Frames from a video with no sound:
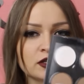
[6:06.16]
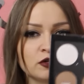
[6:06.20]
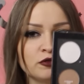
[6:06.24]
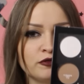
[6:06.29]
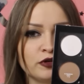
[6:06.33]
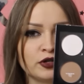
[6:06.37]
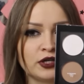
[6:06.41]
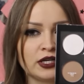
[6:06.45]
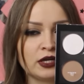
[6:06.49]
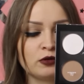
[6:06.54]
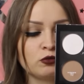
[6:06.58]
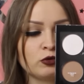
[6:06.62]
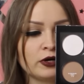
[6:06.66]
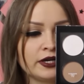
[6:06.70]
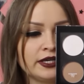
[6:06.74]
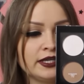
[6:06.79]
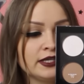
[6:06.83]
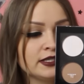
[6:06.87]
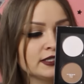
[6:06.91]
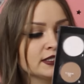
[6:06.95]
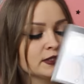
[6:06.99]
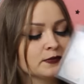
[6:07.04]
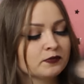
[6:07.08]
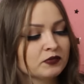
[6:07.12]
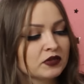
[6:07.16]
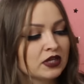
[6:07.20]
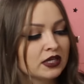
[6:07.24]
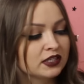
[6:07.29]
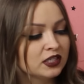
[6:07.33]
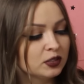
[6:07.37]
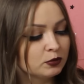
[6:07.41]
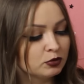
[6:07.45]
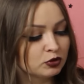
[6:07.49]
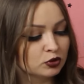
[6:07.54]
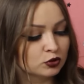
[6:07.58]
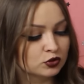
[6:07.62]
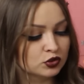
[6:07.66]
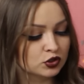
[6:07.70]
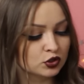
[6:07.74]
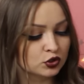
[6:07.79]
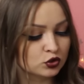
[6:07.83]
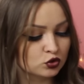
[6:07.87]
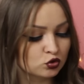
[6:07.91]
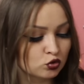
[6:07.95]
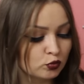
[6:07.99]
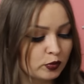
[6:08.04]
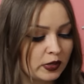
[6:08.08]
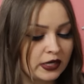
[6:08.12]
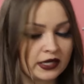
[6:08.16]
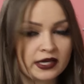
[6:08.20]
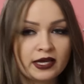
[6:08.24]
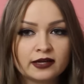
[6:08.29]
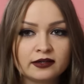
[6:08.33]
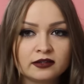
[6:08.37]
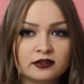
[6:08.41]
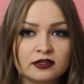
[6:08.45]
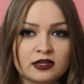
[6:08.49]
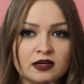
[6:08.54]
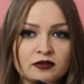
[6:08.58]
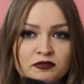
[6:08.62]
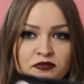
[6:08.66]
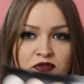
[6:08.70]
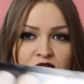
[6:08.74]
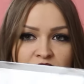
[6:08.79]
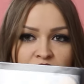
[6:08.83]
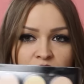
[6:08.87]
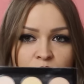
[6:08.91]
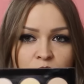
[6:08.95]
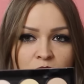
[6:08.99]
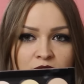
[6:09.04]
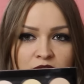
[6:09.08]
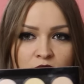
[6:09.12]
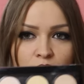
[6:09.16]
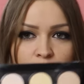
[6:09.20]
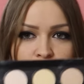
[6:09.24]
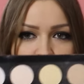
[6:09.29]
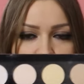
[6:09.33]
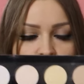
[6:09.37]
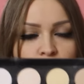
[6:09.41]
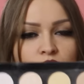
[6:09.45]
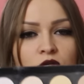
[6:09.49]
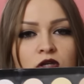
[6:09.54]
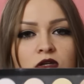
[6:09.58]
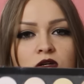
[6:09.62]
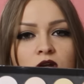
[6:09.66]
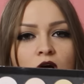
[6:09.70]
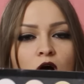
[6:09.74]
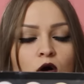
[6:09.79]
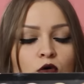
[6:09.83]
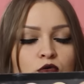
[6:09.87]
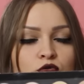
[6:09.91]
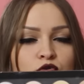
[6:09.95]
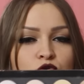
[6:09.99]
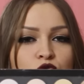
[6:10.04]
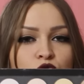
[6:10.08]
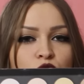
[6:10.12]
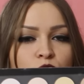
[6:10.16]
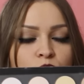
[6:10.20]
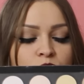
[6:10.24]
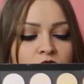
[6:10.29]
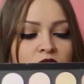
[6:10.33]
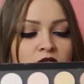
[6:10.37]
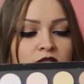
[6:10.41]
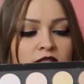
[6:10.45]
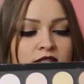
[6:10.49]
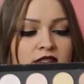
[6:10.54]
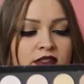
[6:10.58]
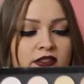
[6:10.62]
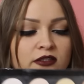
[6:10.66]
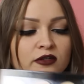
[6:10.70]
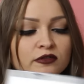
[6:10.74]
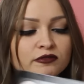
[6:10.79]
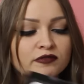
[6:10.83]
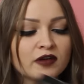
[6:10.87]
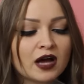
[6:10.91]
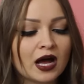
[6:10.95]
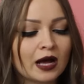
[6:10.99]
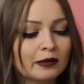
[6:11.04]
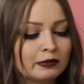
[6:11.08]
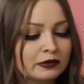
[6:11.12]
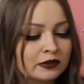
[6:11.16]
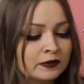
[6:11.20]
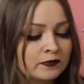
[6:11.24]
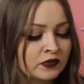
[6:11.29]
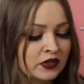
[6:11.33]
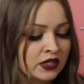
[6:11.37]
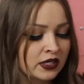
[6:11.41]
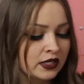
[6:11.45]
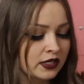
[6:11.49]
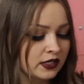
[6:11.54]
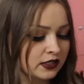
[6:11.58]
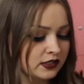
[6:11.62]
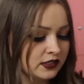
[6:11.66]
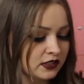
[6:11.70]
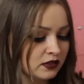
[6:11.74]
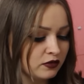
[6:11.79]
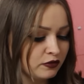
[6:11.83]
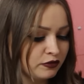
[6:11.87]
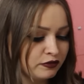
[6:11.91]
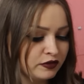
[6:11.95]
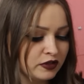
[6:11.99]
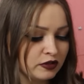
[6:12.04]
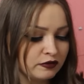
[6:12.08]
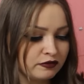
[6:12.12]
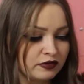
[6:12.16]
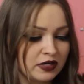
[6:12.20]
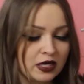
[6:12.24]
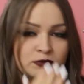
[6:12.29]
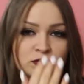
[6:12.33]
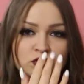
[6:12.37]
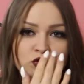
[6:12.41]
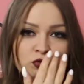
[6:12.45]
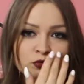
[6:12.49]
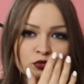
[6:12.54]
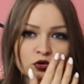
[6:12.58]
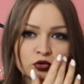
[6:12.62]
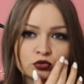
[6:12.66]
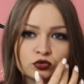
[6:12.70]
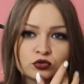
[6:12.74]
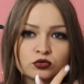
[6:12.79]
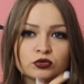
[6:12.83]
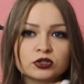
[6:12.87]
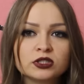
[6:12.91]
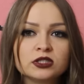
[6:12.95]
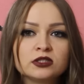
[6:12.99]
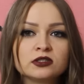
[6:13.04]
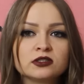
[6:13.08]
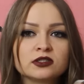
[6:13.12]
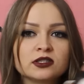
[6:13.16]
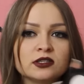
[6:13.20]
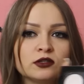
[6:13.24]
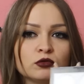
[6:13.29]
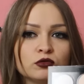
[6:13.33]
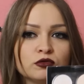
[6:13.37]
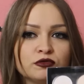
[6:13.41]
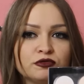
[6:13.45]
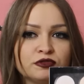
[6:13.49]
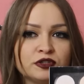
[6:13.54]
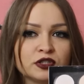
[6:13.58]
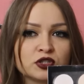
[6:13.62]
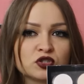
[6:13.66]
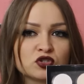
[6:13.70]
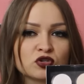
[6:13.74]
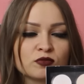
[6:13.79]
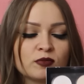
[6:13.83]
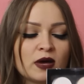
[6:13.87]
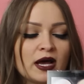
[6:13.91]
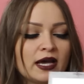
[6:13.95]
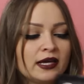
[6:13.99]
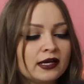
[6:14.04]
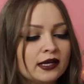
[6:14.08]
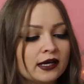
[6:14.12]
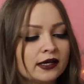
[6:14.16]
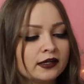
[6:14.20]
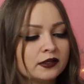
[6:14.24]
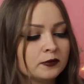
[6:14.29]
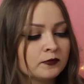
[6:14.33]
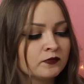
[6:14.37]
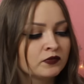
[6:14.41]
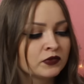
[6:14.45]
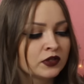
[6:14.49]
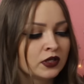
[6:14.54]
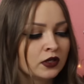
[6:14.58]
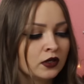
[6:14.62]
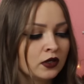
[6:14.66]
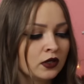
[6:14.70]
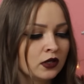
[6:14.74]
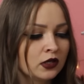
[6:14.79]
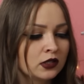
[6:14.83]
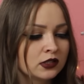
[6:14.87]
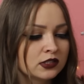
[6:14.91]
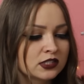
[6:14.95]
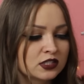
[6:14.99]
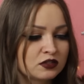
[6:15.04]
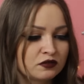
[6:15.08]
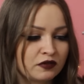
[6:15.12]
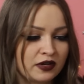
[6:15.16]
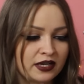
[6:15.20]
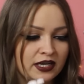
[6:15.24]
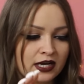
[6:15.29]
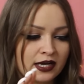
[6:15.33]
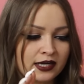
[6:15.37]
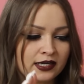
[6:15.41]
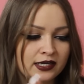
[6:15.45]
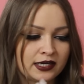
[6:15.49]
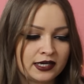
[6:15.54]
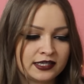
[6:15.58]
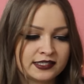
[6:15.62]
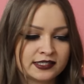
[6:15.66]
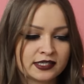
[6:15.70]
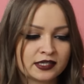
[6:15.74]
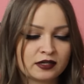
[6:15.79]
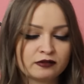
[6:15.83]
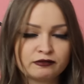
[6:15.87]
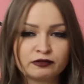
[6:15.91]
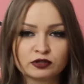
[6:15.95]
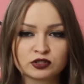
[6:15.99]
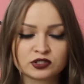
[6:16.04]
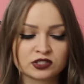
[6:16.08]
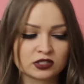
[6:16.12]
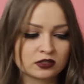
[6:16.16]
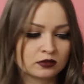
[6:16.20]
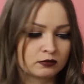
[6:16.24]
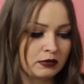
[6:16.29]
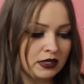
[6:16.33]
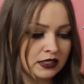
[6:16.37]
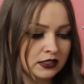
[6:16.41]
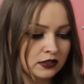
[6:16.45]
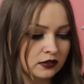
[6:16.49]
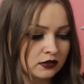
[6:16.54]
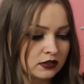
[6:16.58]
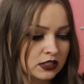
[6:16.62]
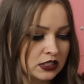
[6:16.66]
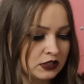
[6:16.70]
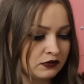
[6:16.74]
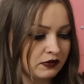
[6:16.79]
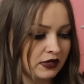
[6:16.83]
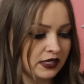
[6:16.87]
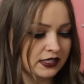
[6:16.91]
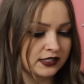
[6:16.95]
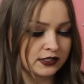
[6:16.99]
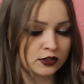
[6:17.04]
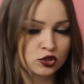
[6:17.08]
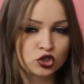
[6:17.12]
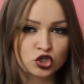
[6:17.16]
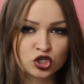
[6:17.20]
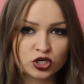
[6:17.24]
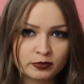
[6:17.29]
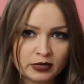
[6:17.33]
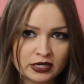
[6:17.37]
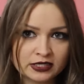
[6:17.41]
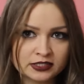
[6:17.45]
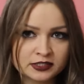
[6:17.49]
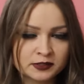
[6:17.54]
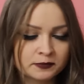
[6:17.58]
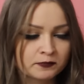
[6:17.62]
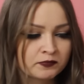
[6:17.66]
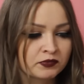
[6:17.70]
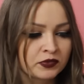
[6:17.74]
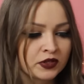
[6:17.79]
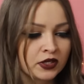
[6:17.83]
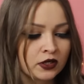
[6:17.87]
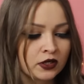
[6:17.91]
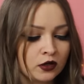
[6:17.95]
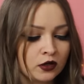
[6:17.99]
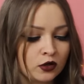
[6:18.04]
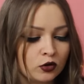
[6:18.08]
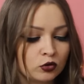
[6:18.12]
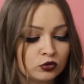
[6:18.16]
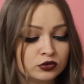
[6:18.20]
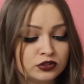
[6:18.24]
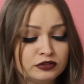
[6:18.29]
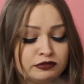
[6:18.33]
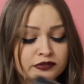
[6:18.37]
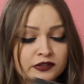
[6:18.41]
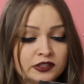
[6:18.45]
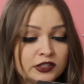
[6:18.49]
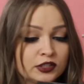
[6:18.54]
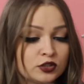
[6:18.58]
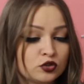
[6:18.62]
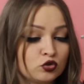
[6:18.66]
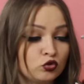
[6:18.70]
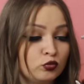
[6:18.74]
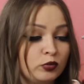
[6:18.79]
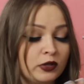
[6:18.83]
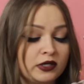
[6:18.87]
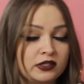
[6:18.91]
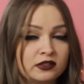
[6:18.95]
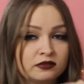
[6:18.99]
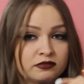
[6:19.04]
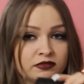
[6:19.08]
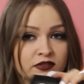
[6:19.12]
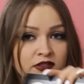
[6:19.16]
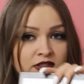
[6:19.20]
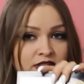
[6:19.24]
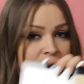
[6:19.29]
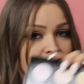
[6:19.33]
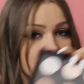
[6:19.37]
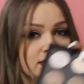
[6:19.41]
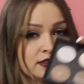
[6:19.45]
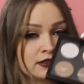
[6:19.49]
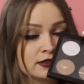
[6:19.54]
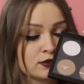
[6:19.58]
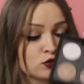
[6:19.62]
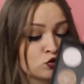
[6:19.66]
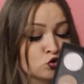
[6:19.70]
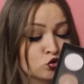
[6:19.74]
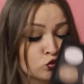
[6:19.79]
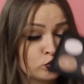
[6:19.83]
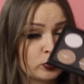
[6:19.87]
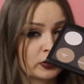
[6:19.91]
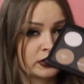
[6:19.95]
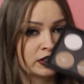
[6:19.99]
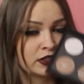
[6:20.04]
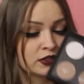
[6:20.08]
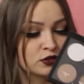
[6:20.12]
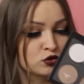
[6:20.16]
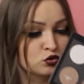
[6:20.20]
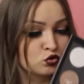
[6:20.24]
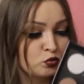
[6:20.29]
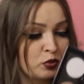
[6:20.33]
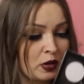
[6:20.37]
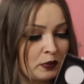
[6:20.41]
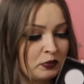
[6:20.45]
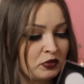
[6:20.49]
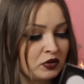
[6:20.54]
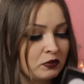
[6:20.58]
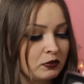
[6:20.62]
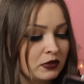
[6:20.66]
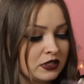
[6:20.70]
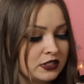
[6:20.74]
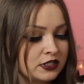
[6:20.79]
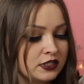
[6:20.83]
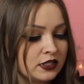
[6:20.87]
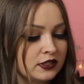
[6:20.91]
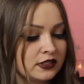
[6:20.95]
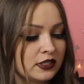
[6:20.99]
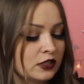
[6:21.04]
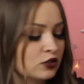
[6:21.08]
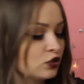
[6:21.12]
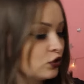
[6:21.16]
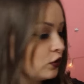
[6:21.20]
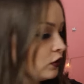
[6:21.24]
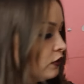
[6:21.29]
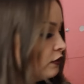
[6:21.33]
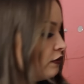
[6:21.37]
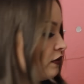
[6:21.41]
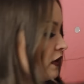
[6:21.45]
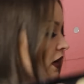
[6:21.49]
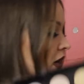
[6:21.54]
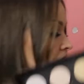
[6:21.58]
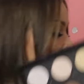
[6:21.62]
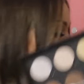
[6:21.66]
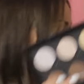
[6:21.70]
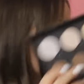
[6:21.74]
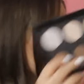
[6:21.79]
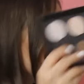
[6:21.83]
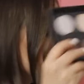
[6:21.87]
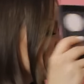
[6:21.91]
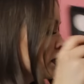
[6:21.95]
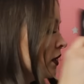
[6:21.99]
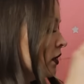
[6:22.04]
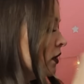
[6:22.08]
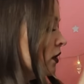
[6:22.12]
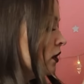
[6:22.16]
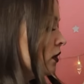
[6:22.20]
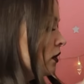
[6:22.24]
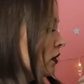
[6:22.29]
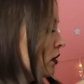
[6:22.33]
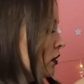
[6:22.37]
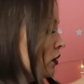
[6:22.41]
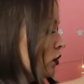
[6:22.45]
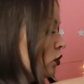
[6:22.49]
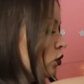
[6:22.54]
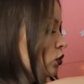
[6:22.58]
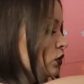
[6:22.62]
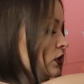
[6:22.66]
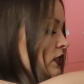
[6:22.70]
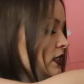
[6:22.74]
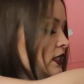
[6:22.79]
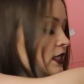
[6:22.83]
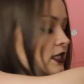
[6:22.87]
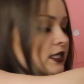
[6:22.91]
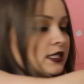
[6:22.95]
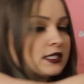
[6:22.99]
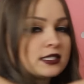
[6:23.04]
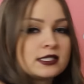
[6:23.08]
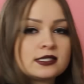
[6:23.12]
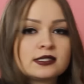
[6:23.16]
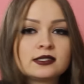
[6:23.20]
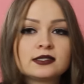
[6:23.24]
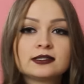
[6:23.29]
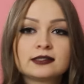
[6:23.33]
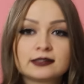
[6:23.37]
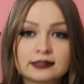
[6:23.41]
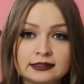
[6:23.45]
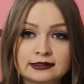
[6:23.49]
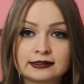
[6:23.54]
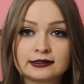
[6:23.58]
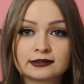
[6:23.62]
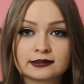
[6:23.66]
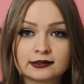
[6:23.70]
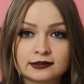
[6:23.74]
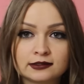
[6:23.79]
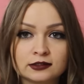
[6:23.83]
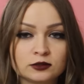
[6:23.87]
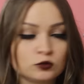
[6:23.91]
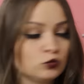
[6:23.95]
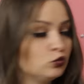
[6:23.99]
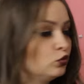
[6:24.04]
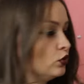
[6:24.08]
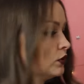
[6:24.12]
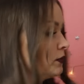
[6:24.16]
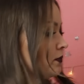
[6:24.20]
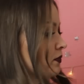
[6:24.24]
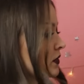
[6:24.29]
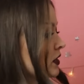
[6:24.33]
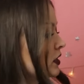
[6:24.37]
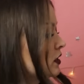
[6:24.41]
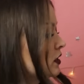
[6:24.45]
drin von NYX. Die benutze ich super gerne, da findet man auch für jeden Hauttypen die richtige Farbe. Es sind vier Farben zum Konturieren drin und vier zum Highlighten. Zwei Highlighter davon sind matt, zwei sind schimmernd. Und die finde ich super, die, die ist super, die ist super pigmentiert, hat tolle Farben und die ist richtig, richtig gut.